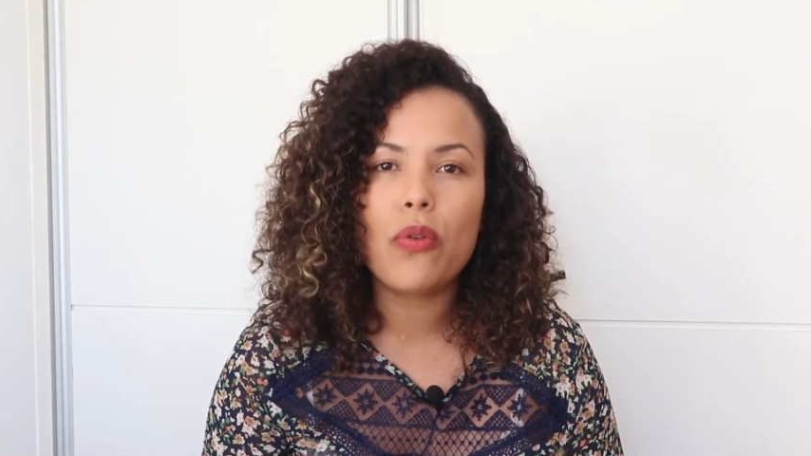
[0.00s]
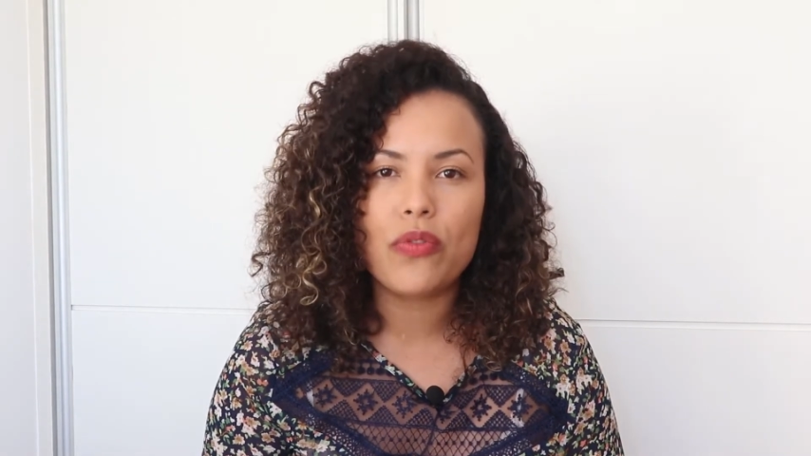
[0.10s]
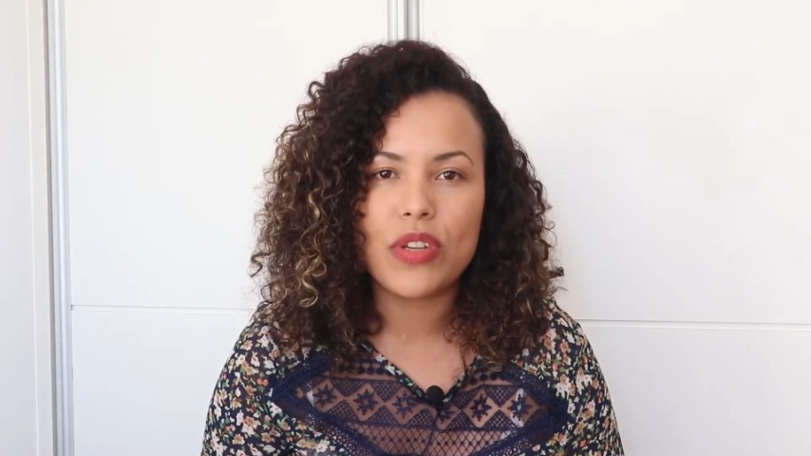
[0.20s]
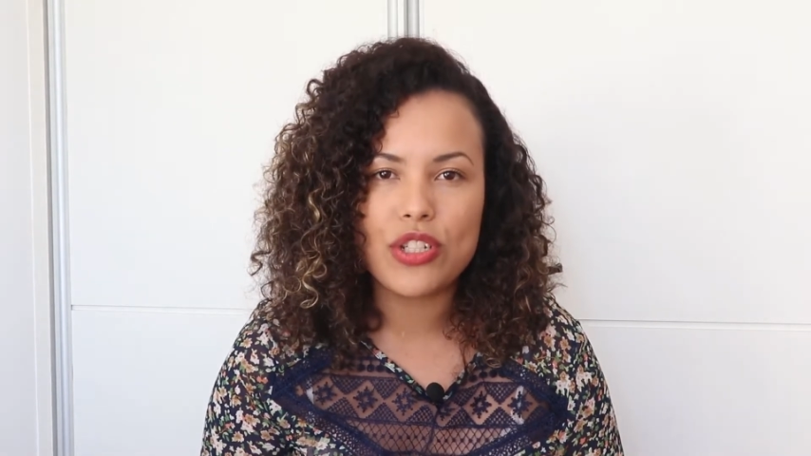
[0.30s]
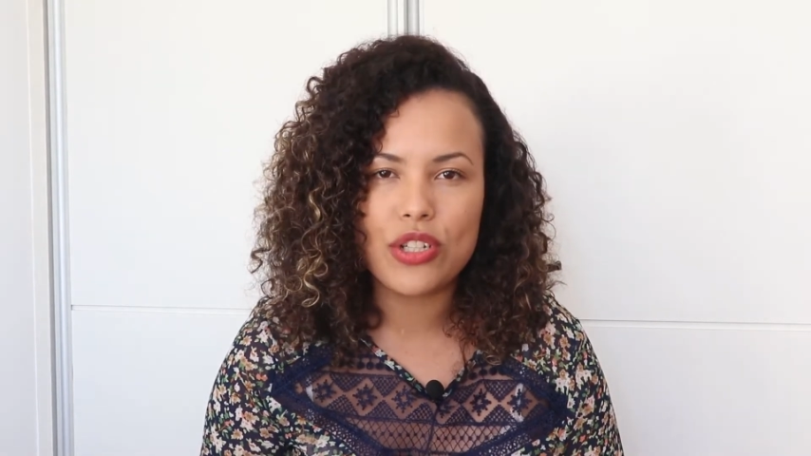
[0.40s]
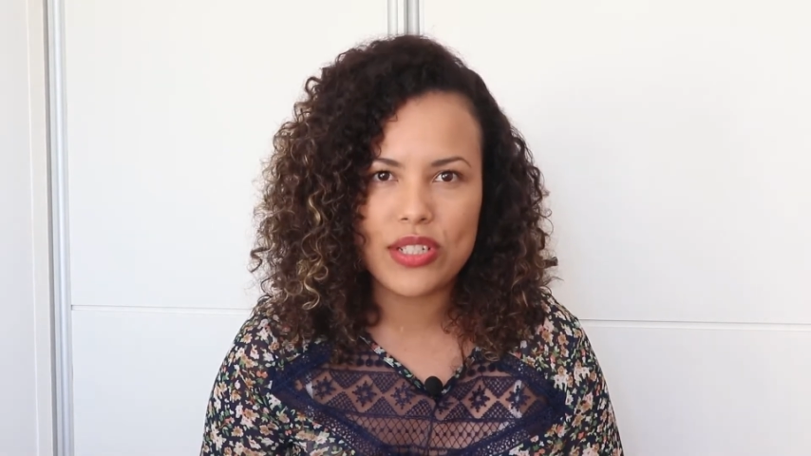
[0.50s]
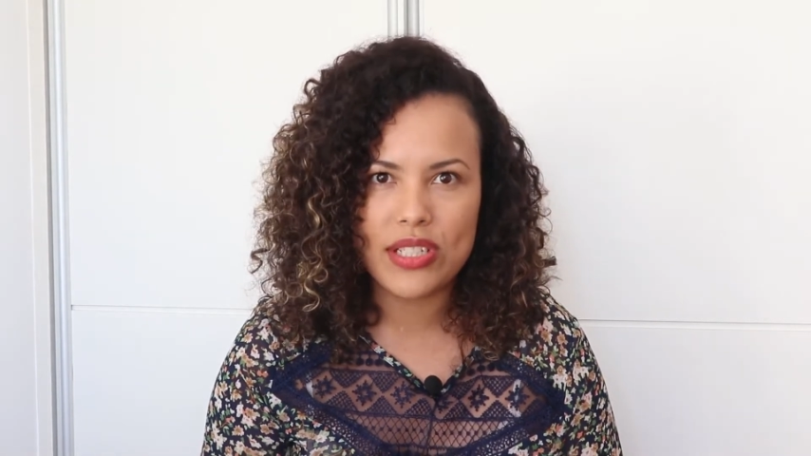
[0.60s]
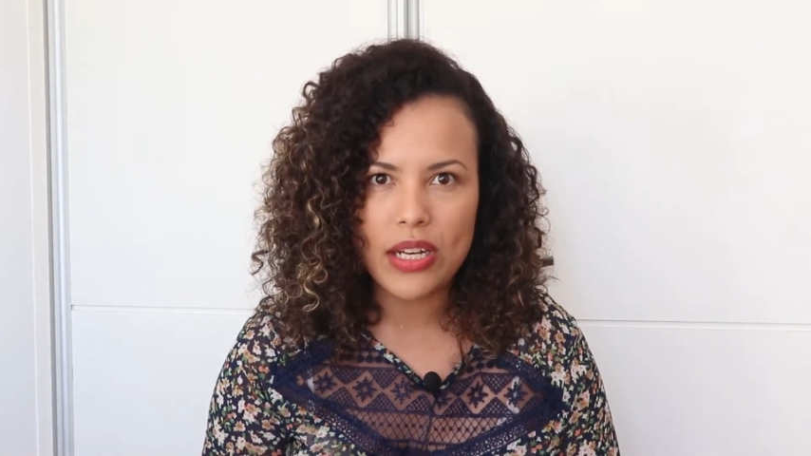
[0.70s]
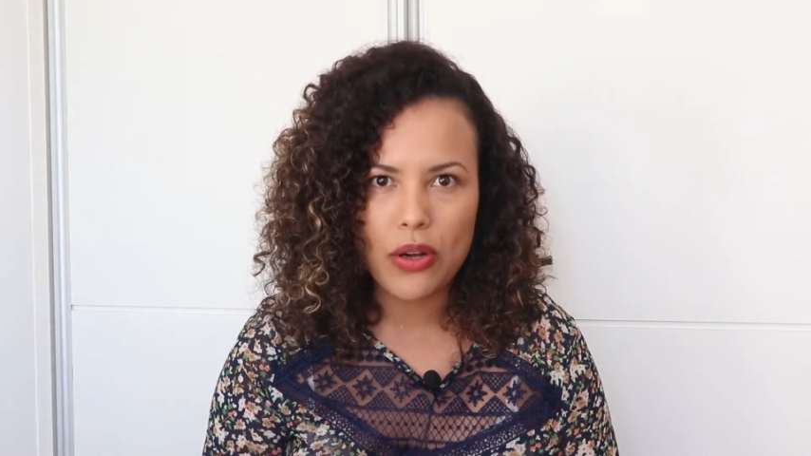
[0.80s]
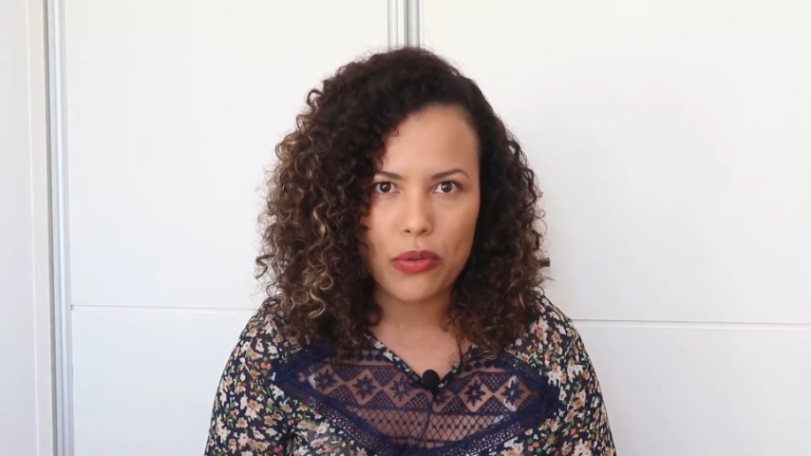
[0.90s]

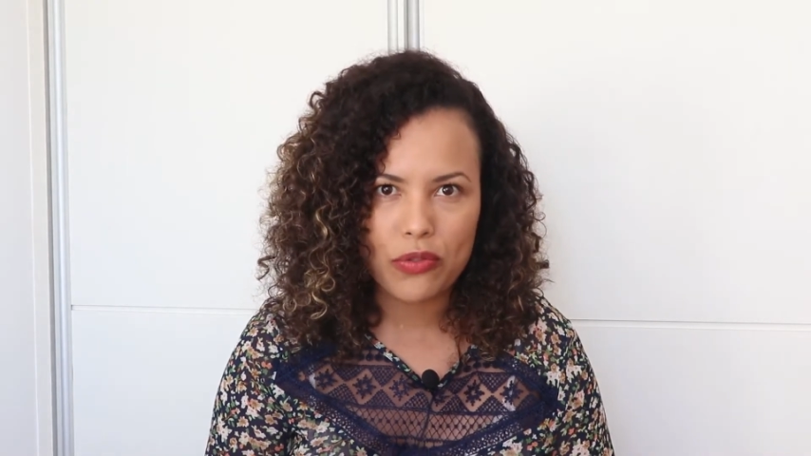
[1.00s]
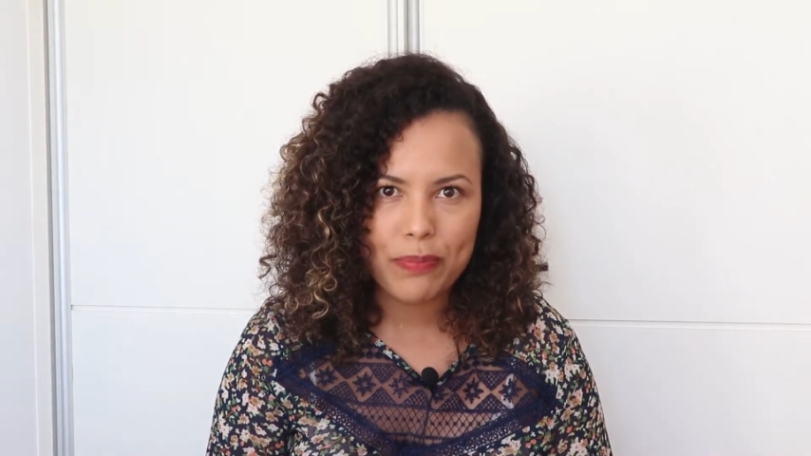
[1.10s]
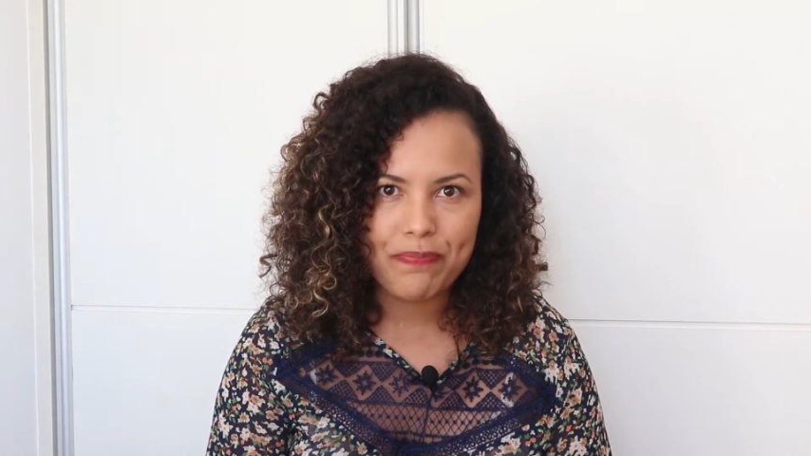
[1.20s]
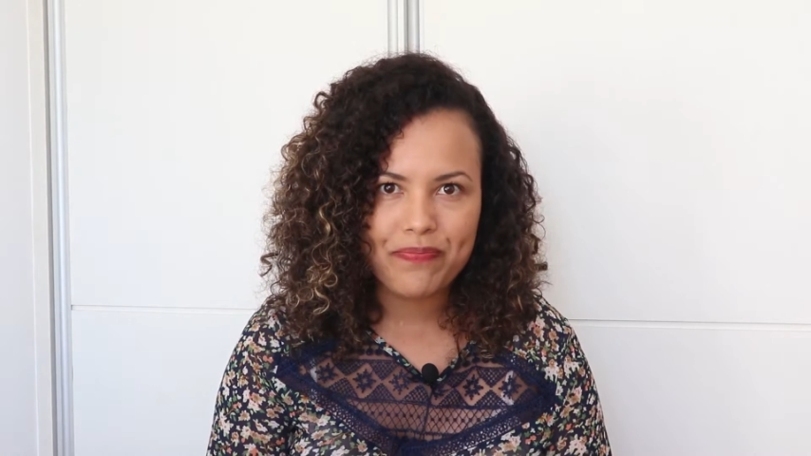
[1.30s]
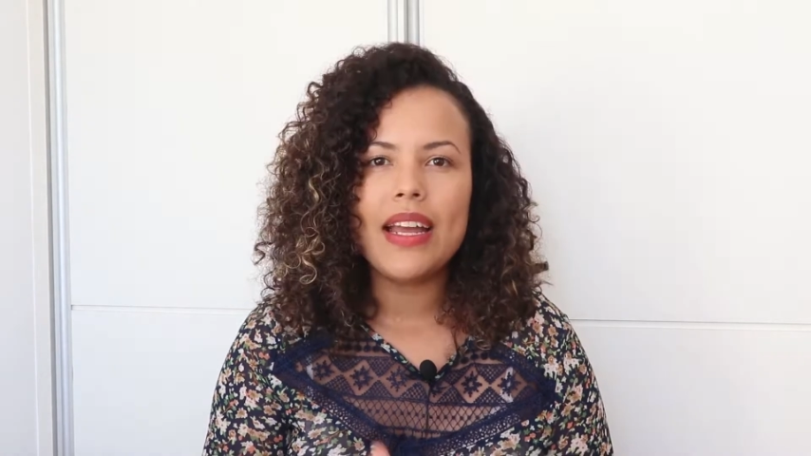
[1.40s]
Covid-19.